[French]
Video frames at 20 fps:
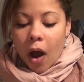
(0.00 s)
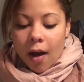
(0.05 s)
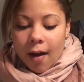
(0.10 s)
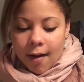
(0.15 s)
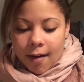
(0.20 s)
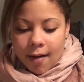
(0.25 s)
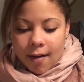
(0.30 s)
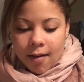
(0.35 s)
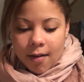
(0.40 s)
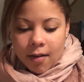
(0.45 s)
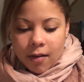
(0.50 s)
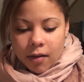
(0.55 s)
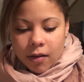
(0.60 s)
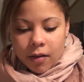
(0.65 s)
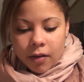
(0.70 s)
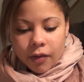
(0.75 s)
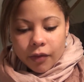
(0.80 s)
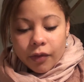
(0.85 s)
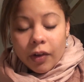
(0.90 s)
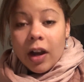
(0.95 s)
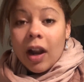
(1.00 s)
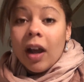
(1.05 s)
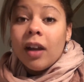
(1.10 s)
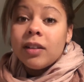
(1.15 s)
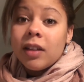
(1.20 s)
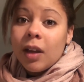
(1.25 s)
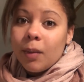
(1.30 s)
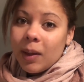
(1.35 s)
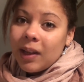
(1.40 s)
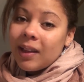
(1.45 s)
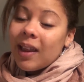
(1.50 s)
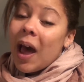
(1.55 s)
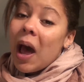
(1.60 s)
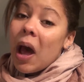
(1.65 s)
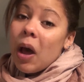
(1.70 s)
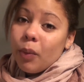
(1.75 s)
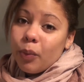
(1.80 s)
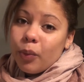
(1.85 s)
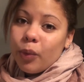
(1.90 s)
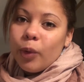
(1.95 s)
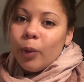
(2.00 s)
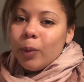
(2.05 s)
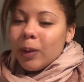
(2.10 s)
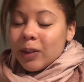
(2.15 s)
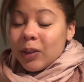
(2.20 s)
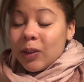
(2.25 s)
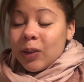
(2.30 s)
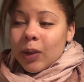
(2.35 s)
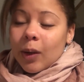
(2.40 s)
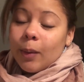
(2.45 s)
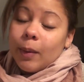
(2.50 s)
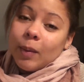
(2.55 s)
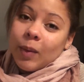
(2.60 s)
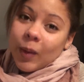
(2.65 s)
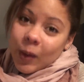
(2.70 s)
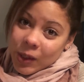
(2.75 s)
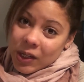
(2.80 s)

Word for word: Euh, voilà, ça m'aidera un peu parce qu'en même temps,